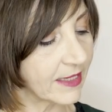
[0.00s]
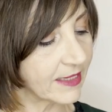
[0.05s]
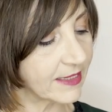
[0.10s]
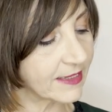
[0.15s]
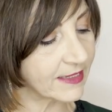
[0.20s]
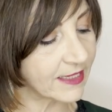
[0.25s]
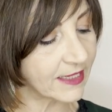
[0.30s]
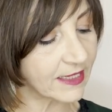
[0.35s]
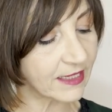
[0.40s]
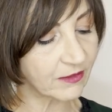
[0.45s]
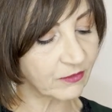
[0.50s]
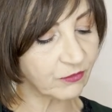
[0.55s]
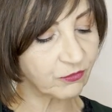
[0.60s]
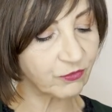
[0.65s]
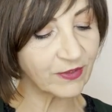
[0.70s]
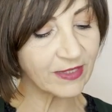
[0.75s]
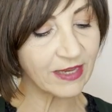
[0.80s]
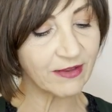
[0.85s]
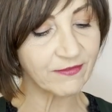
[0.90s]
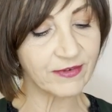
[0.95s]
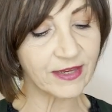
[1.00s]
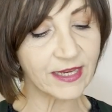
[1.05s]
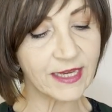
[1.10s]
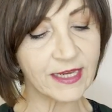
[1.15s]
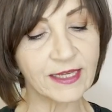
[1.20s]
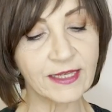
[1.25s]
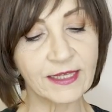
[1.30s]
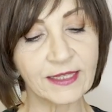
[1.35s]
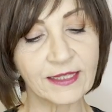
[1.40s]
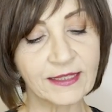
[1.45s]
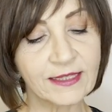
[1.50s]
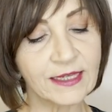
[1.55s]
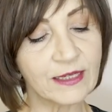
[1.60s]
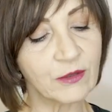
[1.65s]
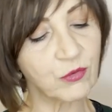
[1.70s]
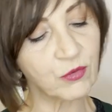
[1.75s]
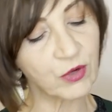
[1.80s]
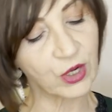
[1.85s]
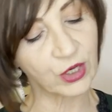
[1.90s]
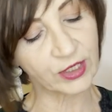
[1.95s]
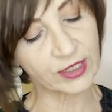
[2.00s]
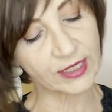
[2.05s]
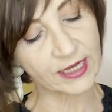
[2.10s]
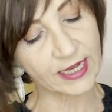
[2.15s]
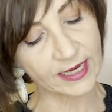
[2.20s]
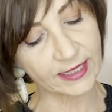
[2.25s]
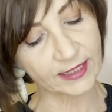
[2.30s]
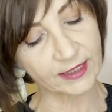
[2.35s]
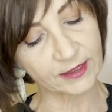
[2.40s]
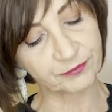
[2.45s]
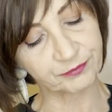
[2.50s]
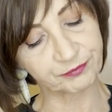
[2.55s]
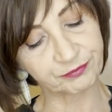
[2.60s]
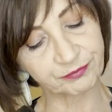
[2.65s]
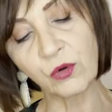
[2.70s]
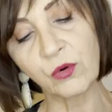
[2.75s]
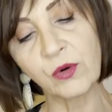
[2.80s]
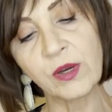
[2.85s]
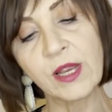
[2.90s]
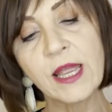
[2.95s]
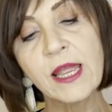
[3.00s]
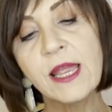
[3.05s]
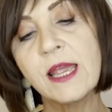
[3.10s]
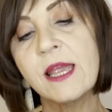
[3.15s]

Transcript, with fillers: Ici, vous avez des couleurs claires. Donc,